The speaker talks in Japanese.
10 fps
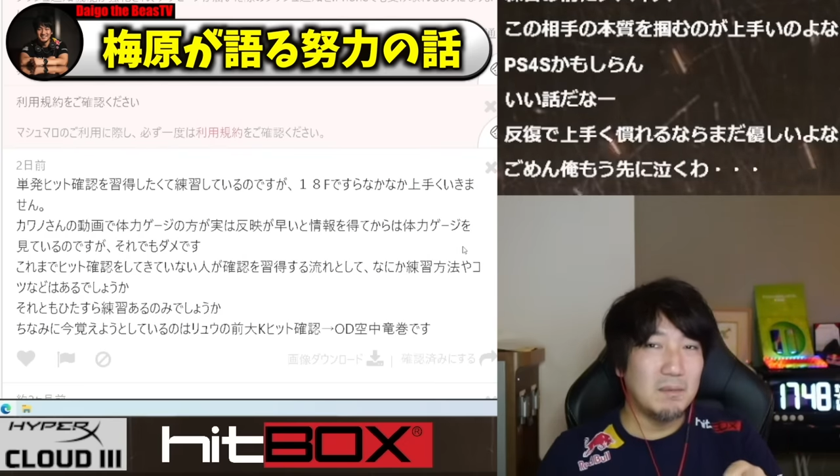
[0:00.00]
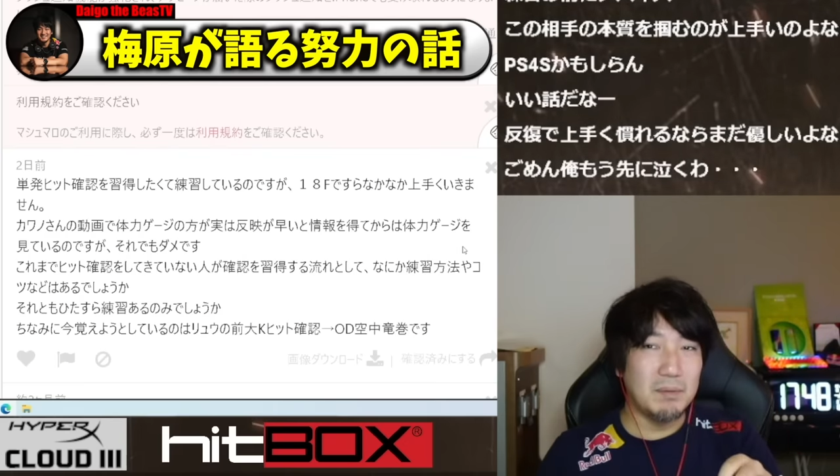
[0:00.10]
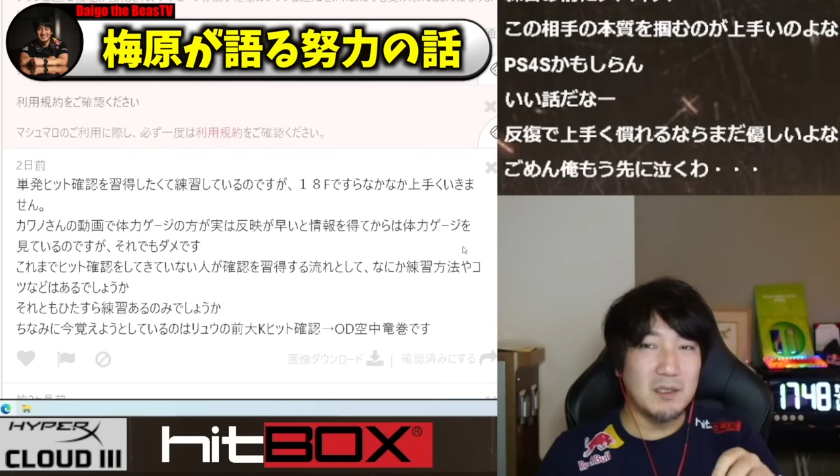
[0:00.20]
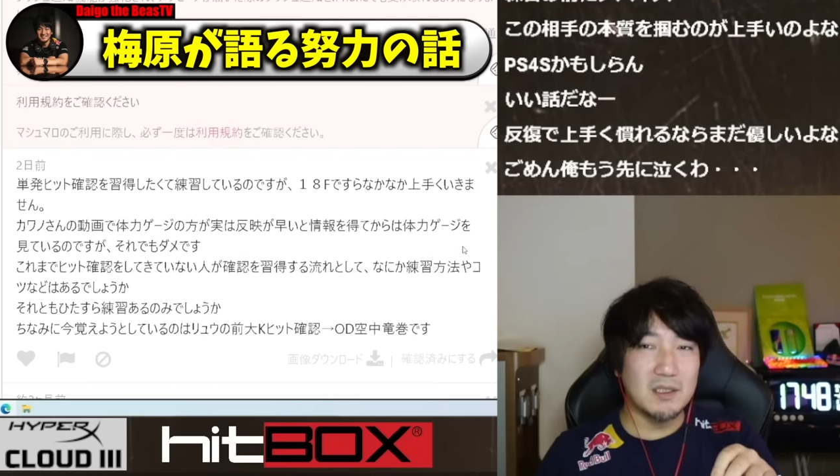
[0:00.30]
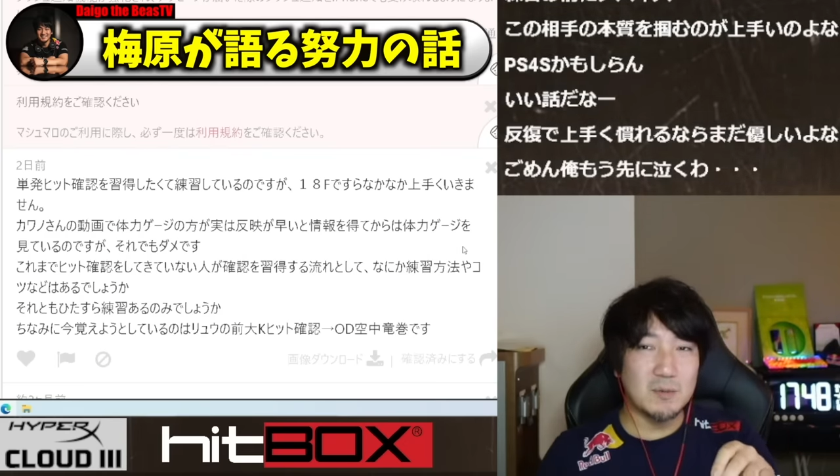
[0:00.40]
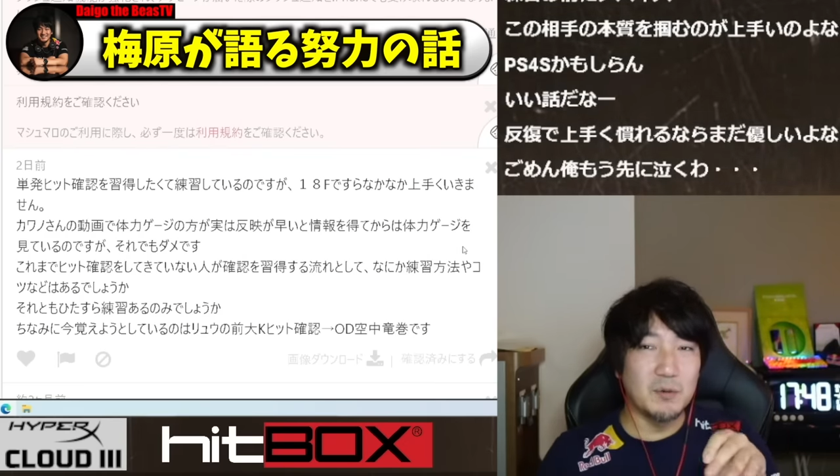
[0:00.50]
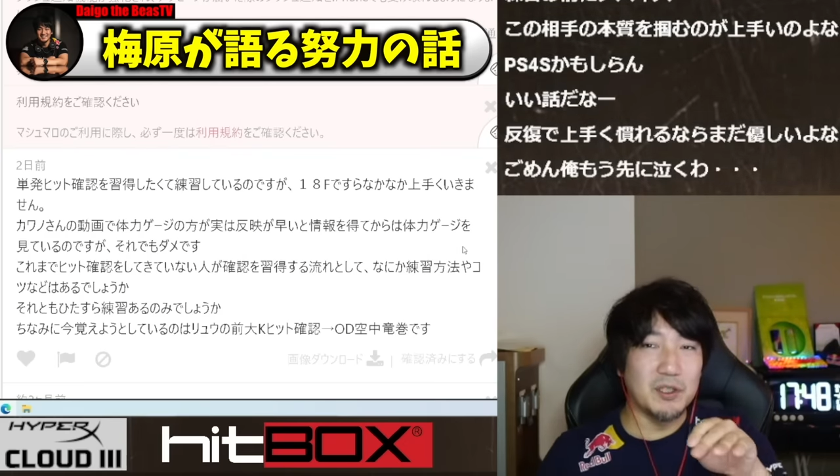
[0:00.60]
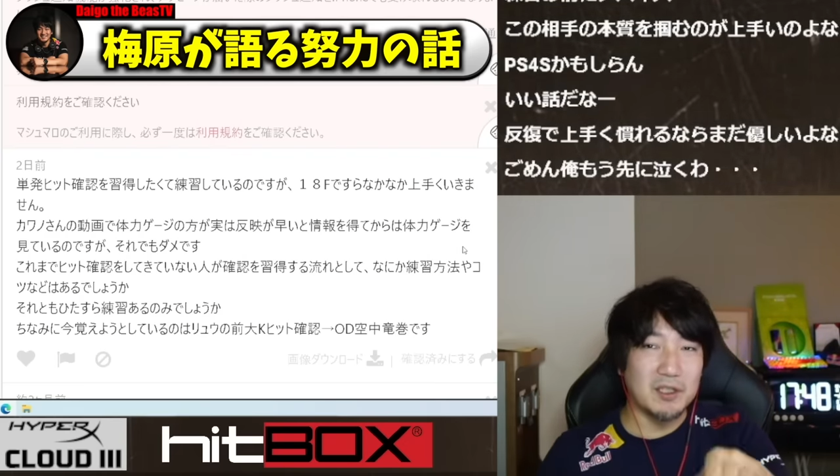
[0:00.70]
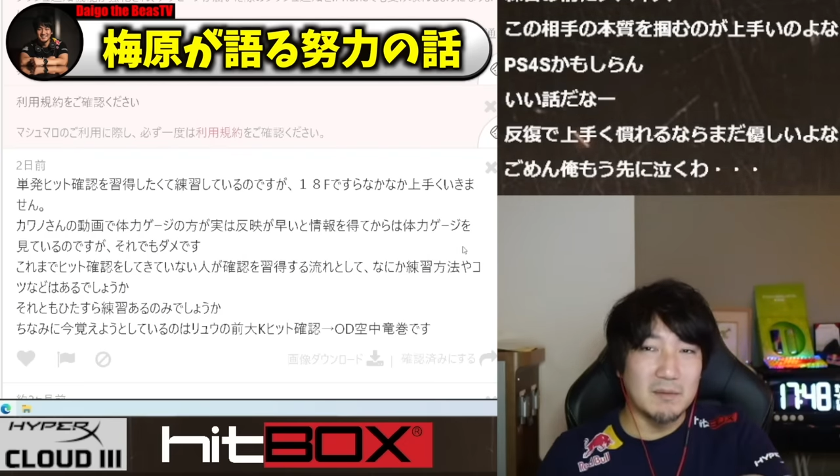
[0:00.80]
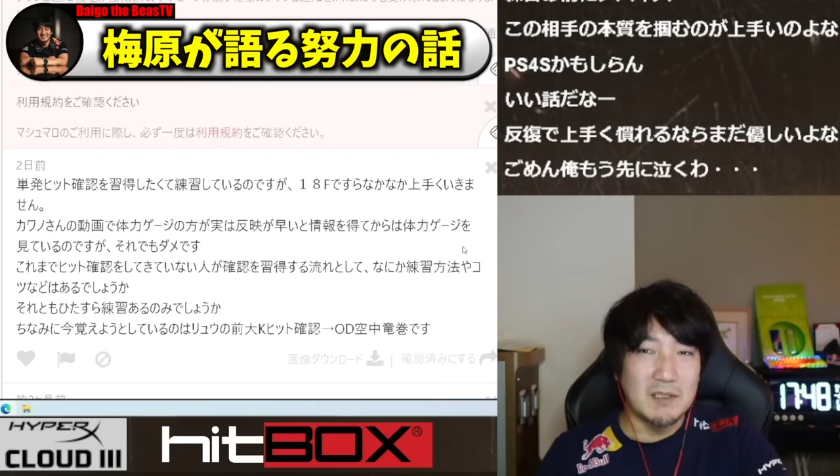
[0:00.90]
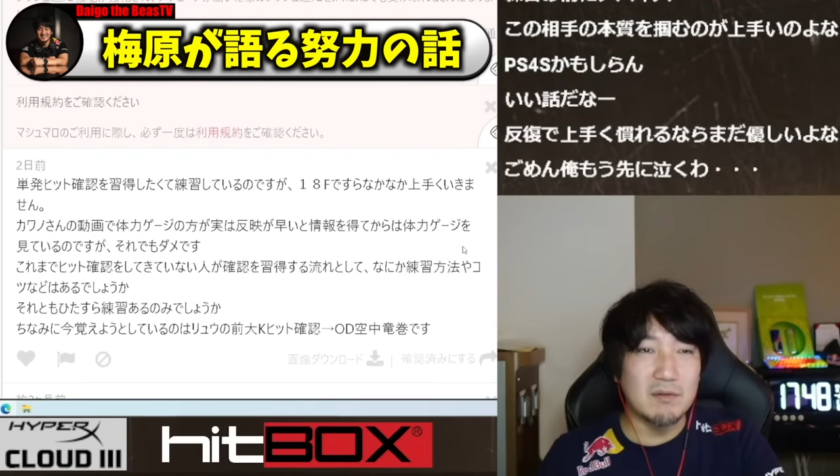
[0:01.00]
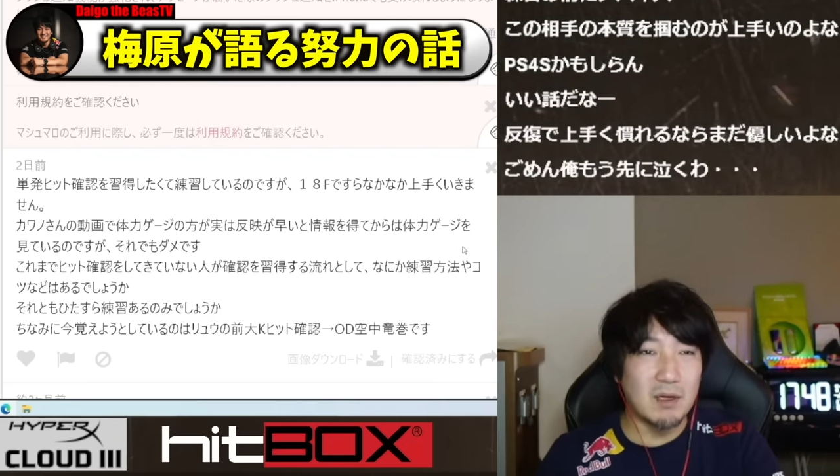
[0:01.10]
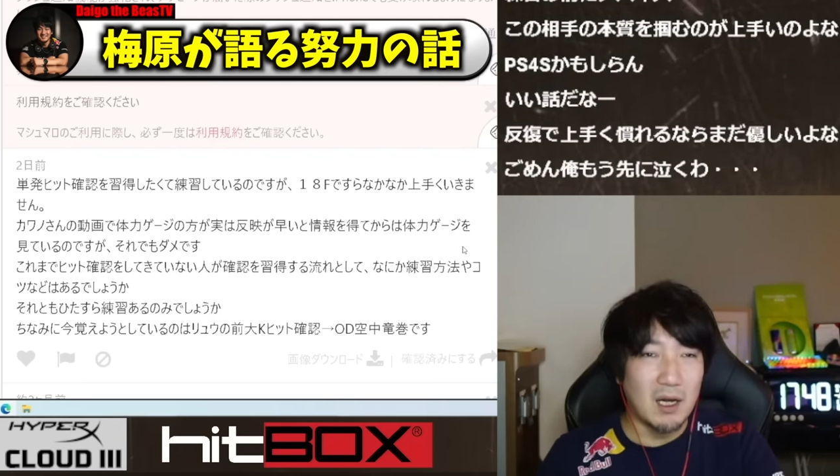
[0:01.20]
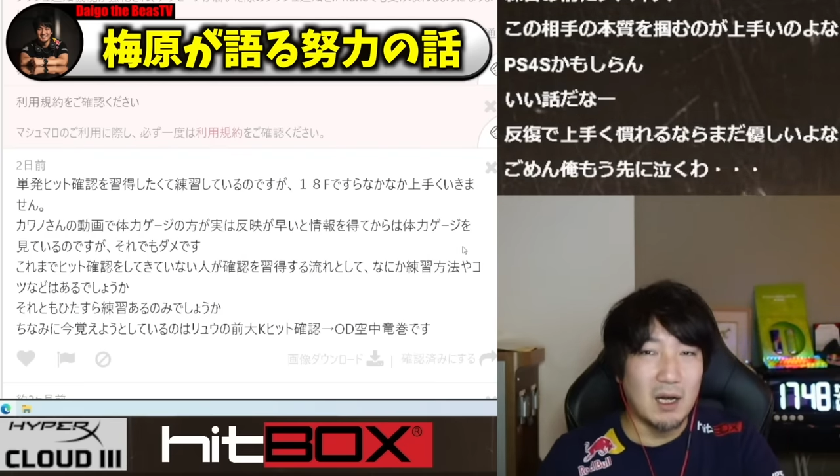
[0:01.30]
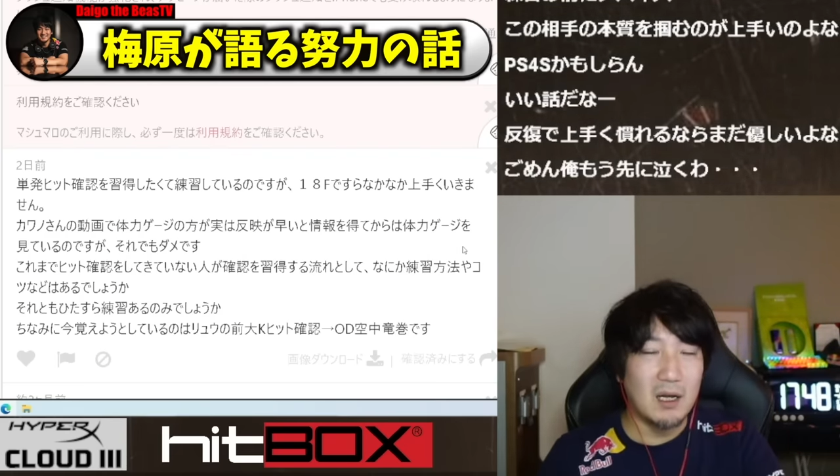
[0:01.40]
PS4 でやってますと
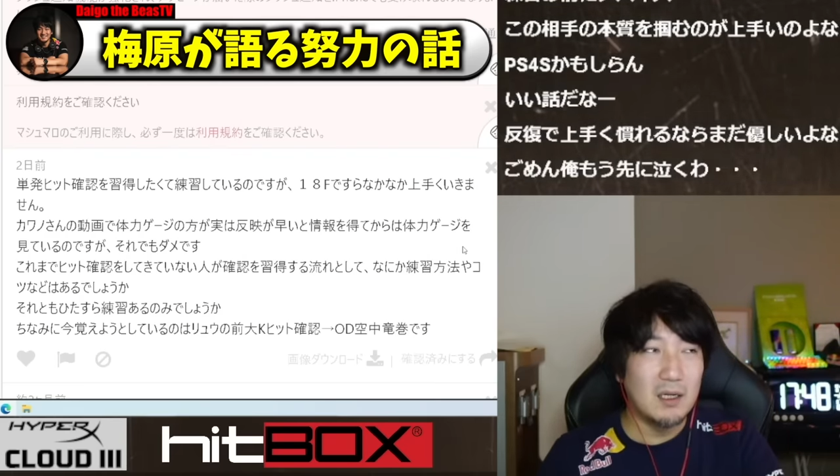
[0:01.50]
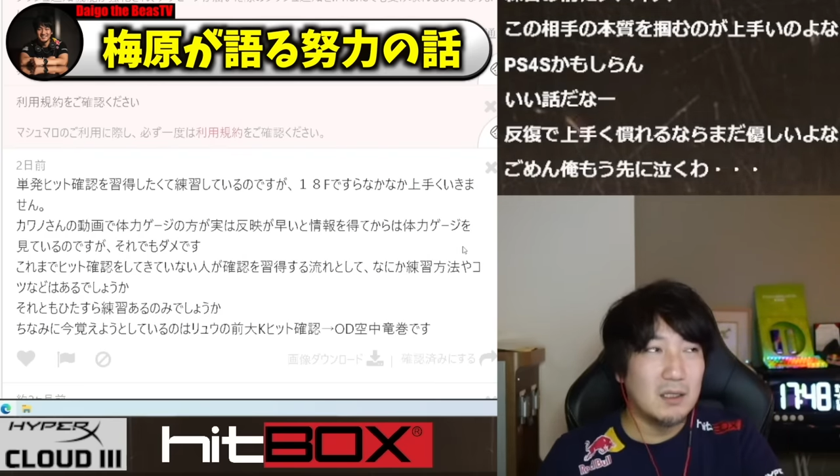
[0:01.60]
か